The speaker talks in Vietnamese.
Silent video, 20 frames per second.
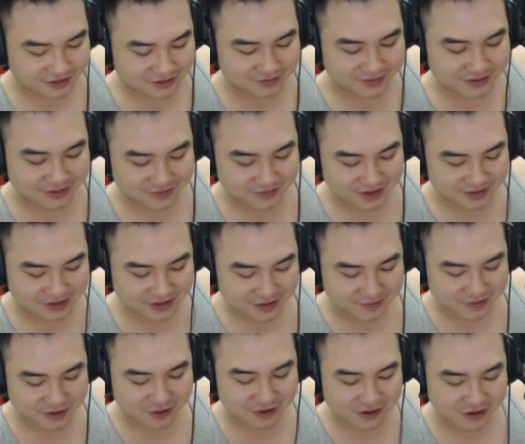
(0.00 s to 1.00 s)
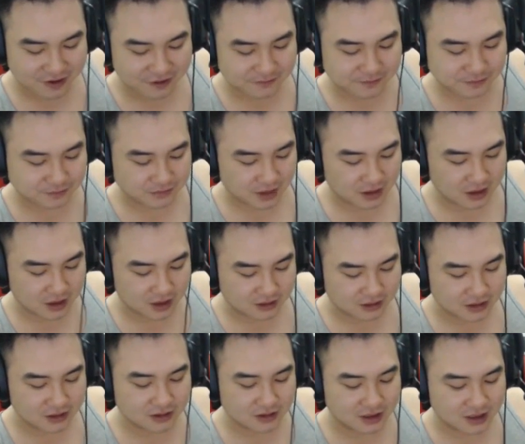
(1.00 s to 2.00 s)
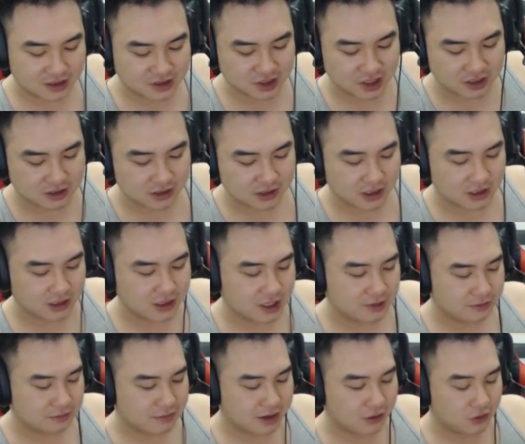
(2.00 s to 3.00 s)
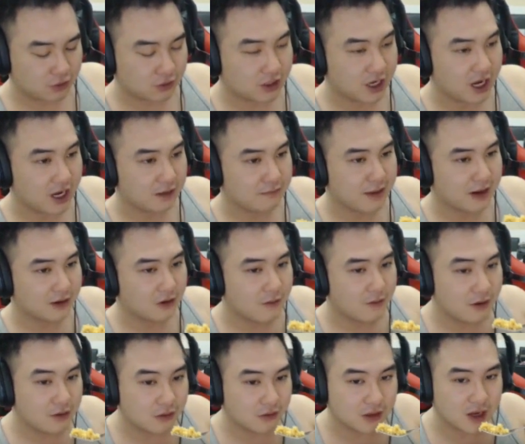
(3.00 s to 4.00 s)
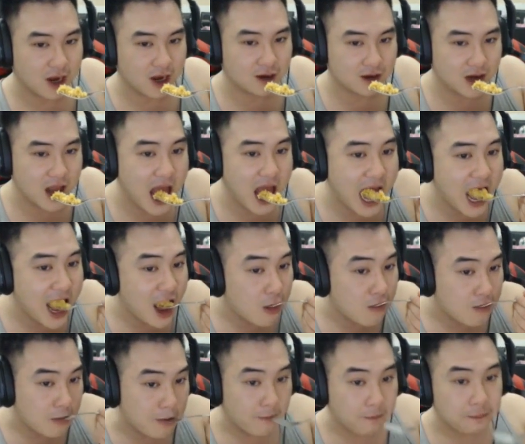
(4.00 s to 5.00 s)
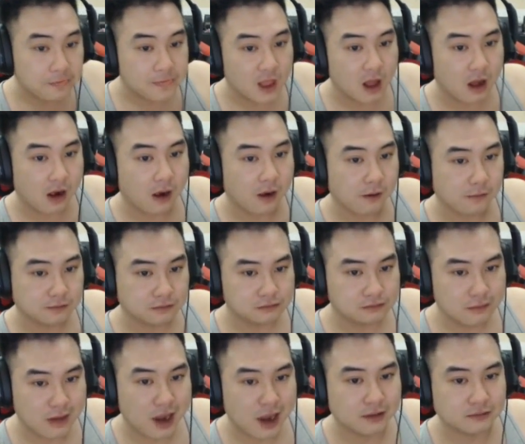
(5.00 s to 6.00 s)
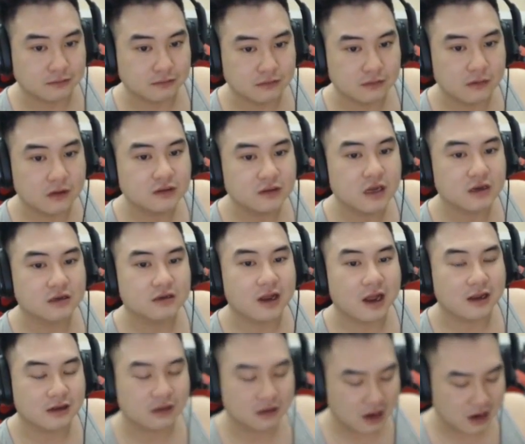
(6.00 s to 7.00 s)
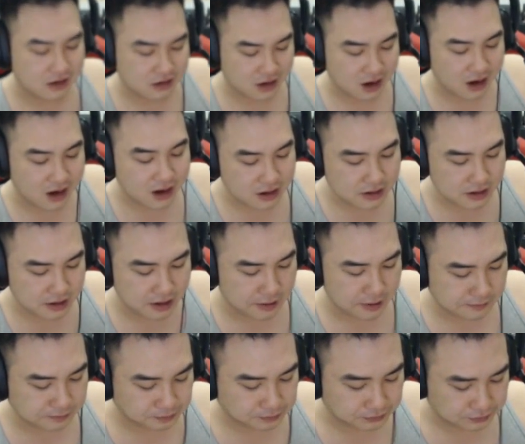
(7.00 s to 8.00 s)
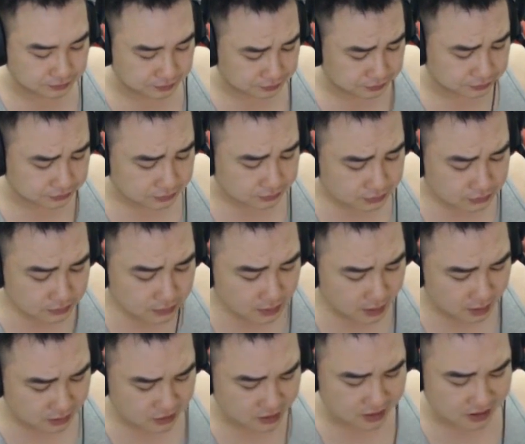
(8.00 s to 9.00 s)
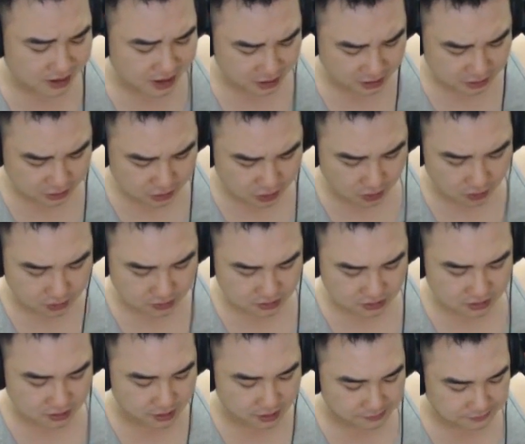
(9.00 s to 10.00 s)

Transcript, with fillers: mình thấy mình khó hiểu. Từ đến cái trịch nè, đến bao nhiêu tiền, bạn có bao nhiêu tiền nè, bạn có trịch trái cây nữa nè, trịch cái Ấn Độ chưa nè.